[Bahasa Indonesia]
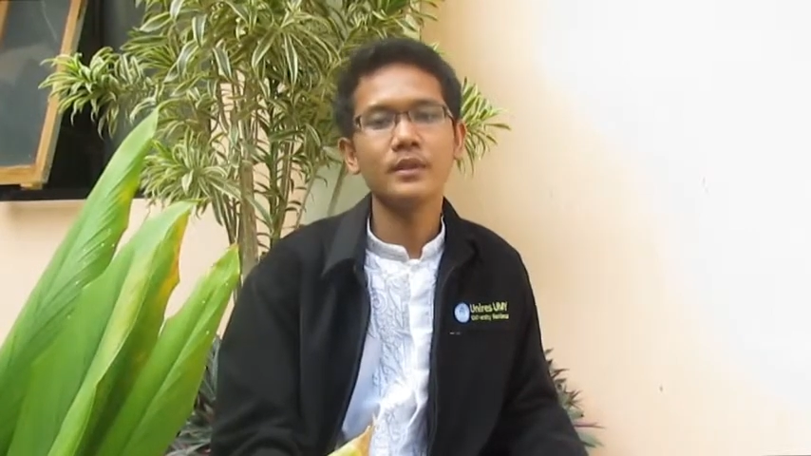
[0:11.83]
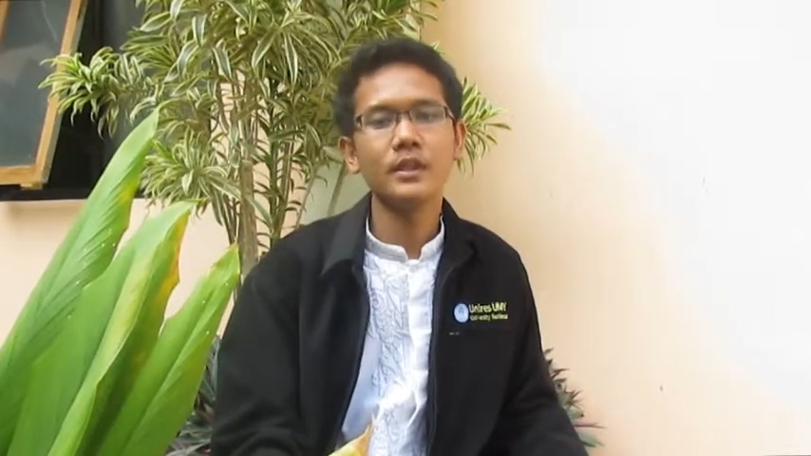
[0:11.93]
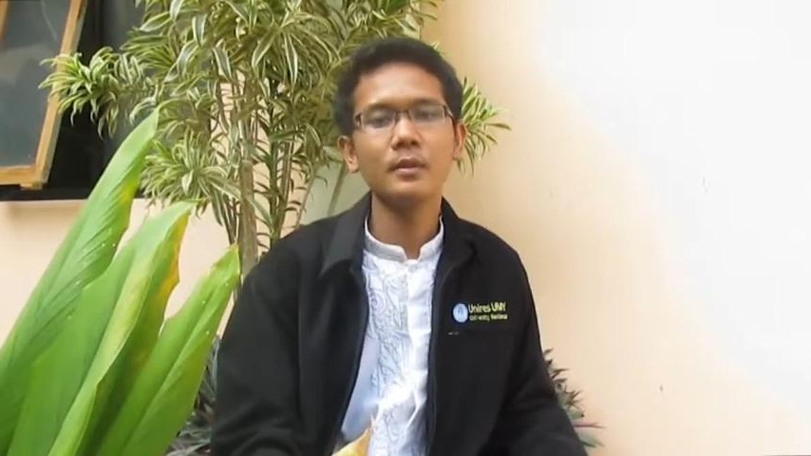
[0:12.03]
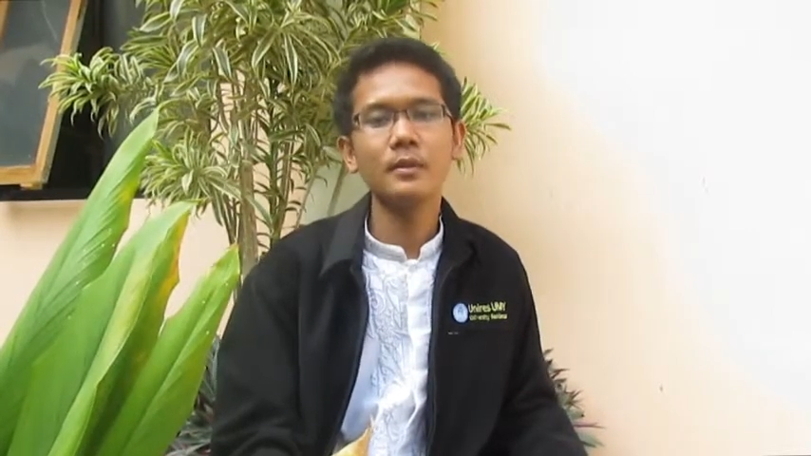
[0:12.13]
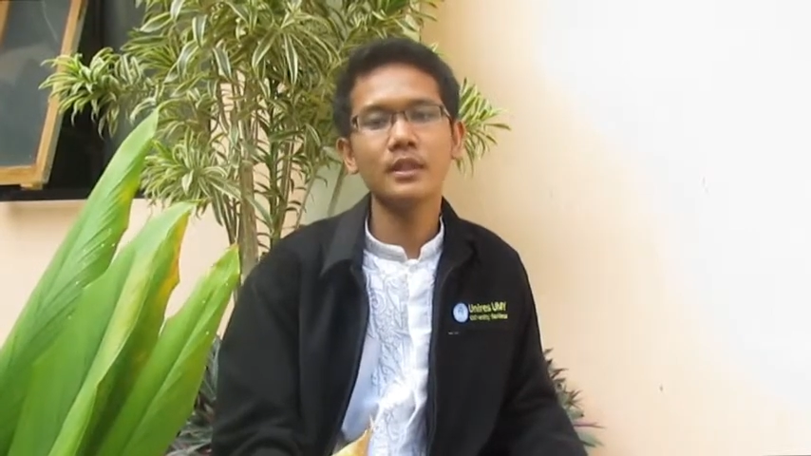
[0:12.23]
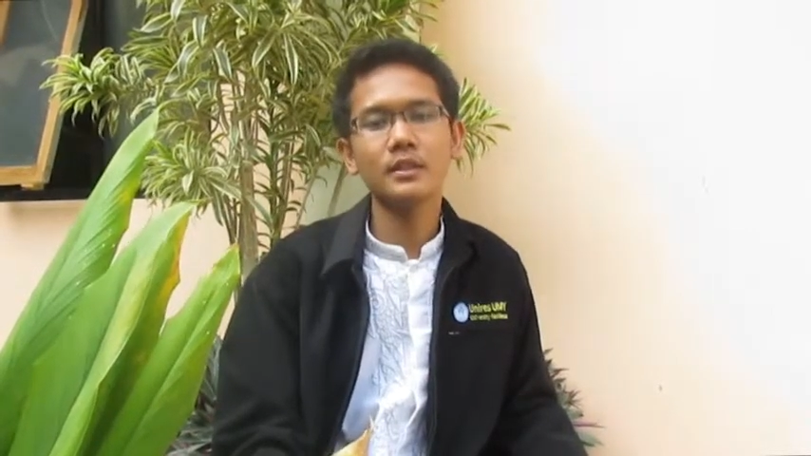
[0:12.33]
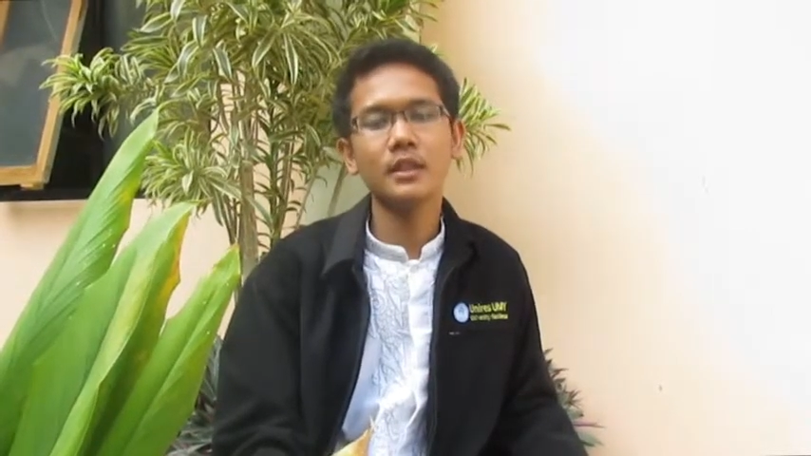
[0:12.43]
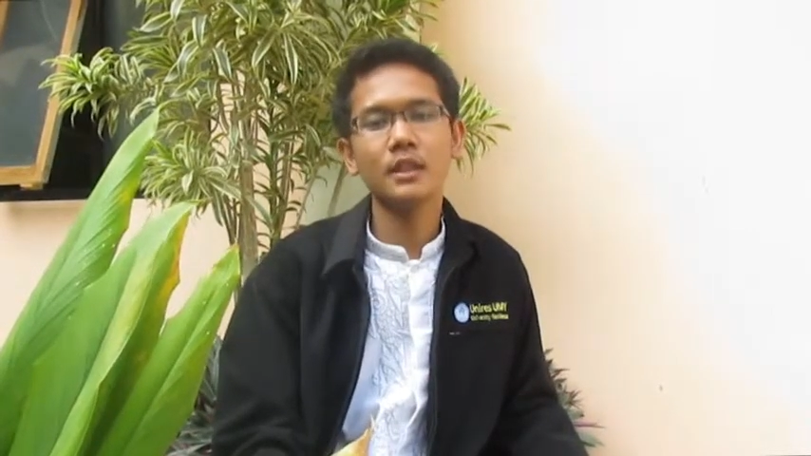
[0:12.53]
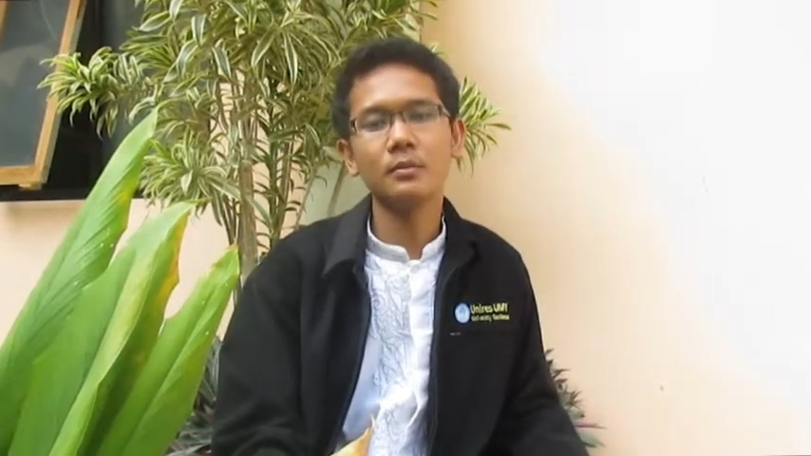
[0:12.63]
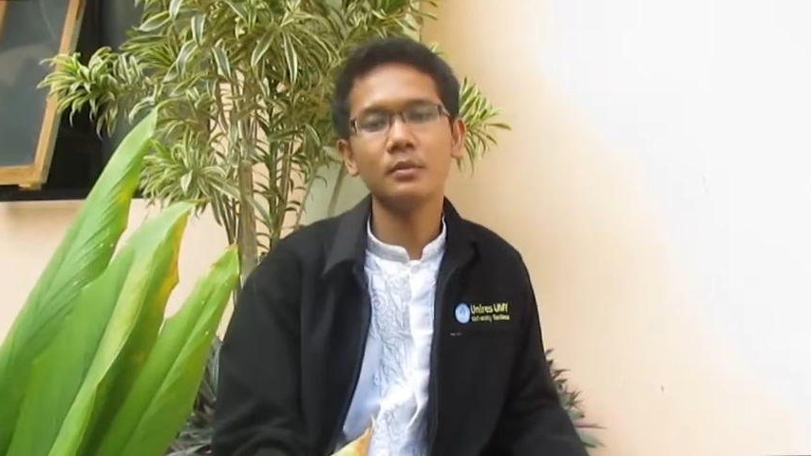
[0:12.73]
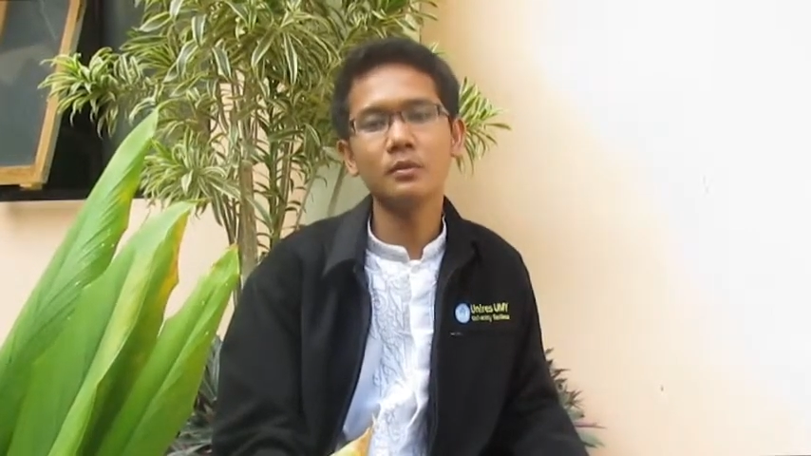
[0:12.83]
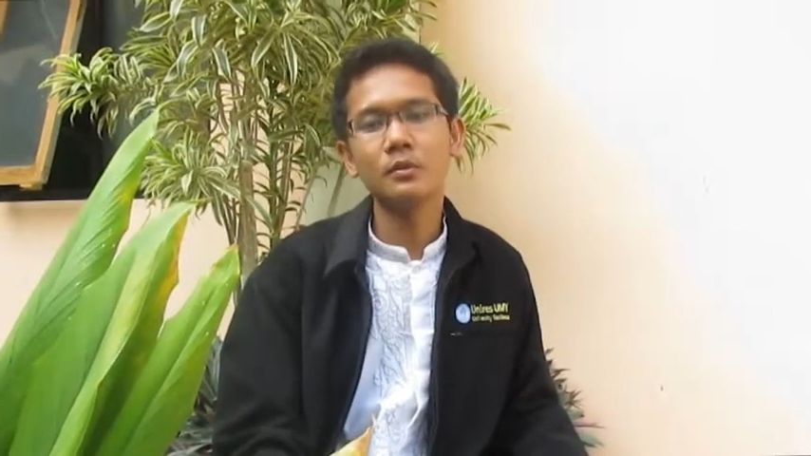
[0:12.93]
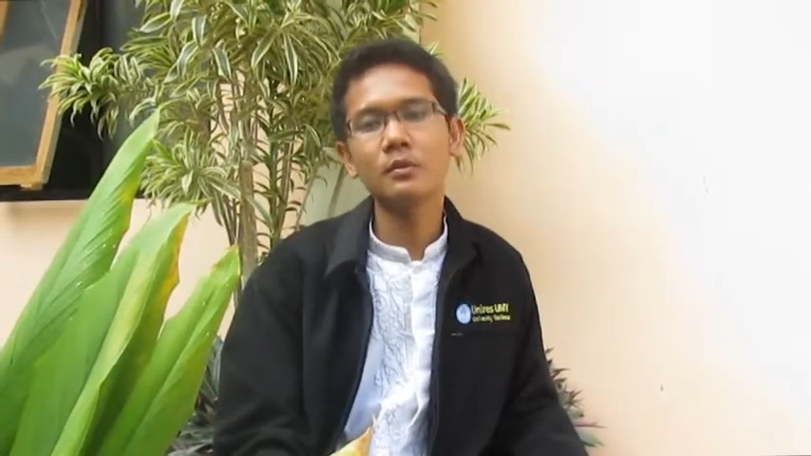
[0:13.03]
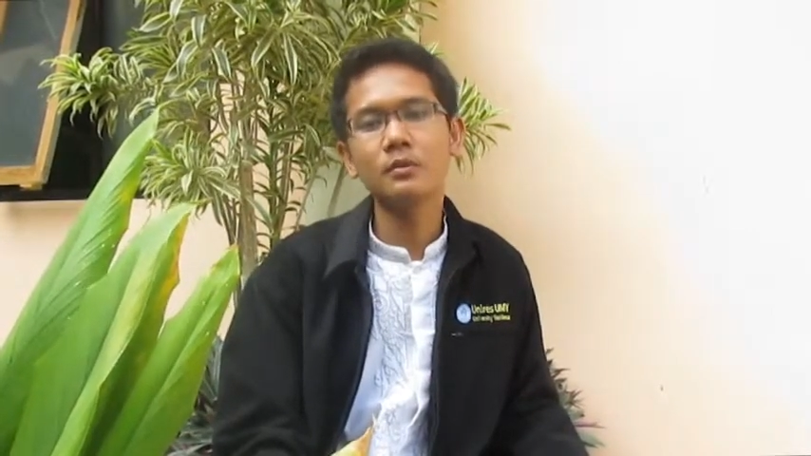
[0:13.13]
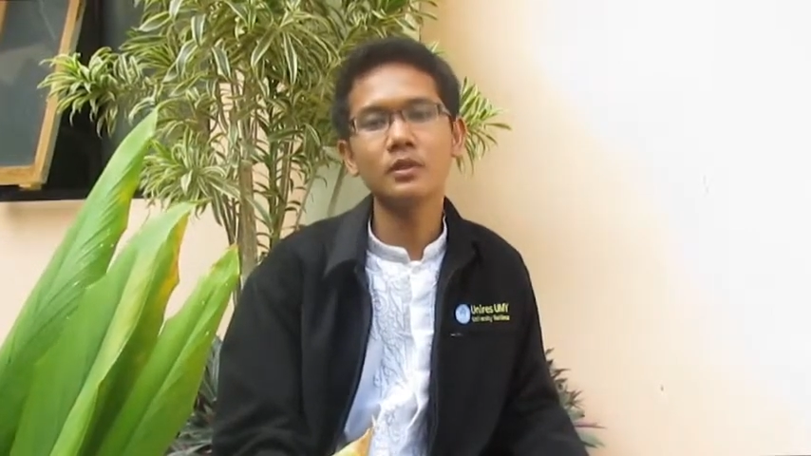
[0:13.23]
Saya berasal dari
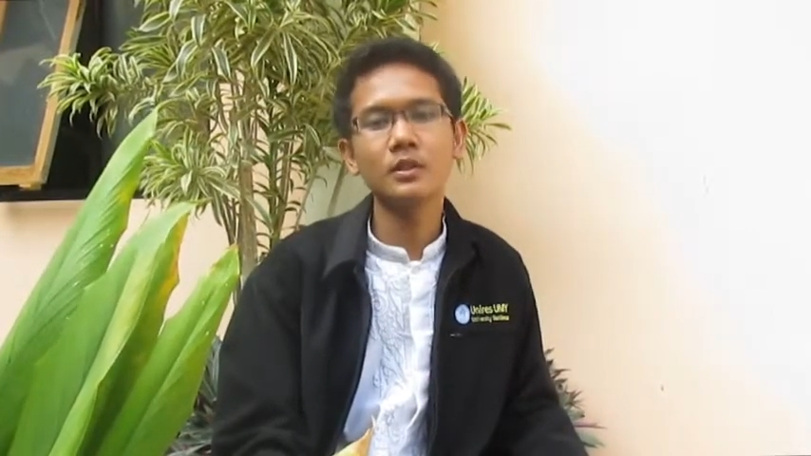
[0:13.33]
Bengkulu,